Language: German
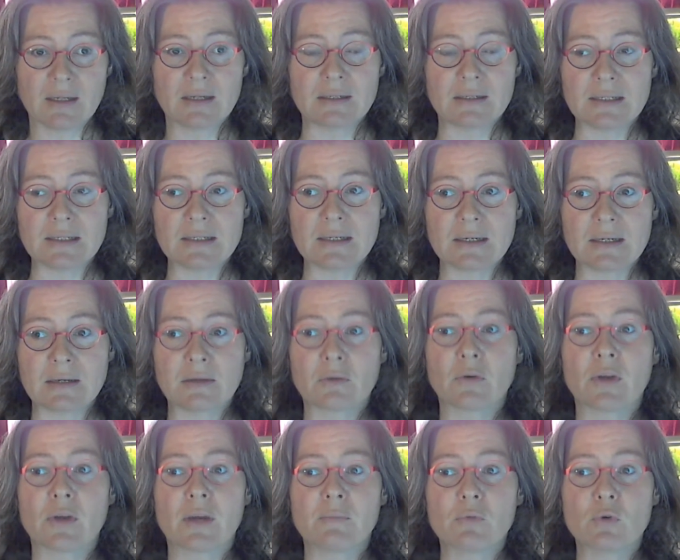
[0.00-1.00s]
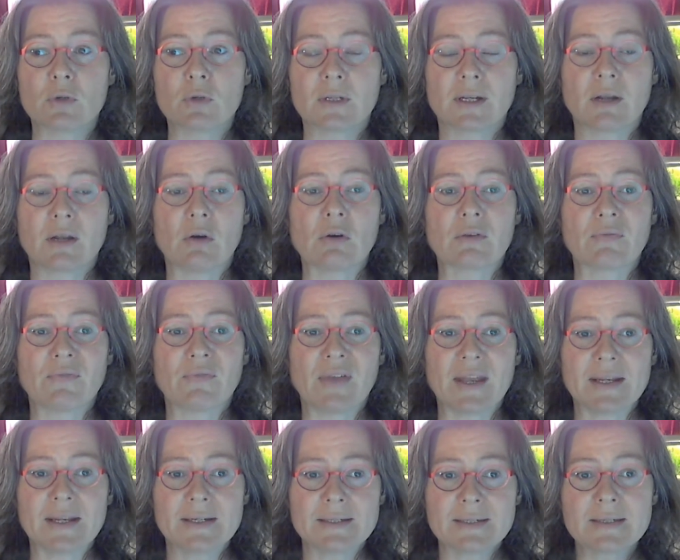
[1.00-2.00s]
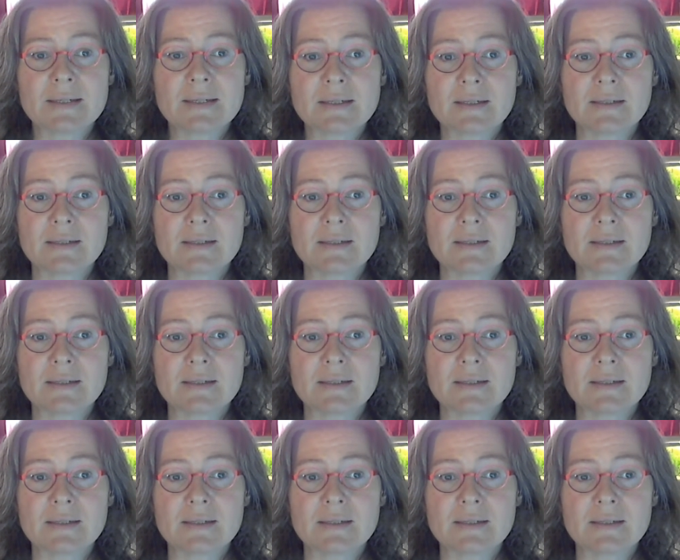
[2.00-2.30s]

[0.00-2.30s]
die denen euer Buch dann auch gefällt,